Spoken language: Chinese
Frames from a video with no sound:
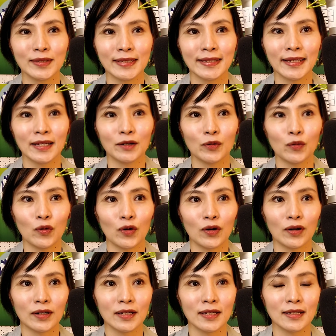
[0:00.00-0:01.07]
目前
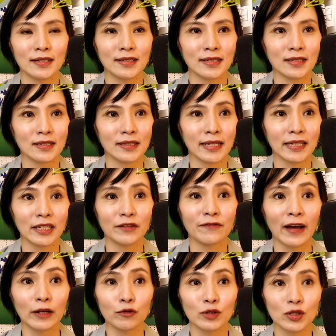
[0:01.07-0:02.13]
我是延理
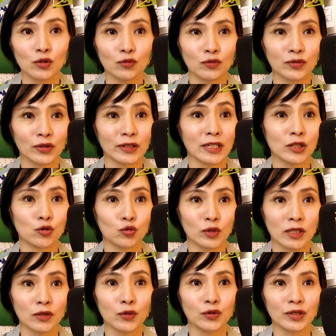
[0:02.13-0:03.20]
法律事务所的主
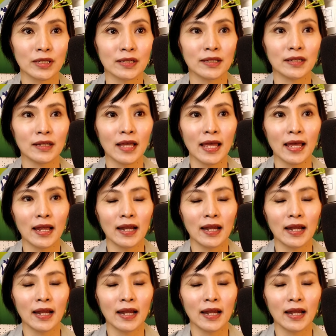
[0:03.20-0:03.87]
持律师，